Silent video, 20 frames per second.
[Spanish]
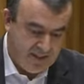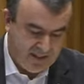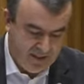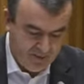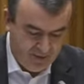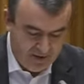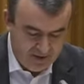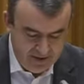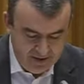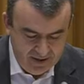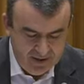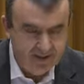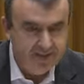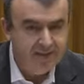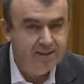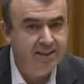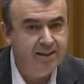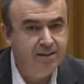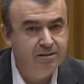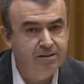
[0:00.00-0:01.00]

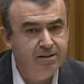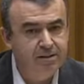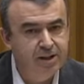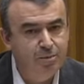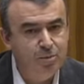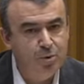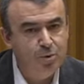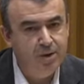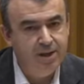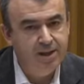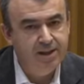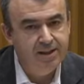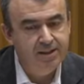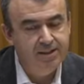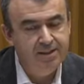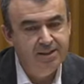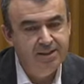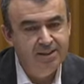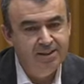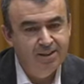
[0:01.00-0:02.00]
satisfacer a la hacienda
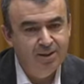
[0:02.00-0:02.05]
pública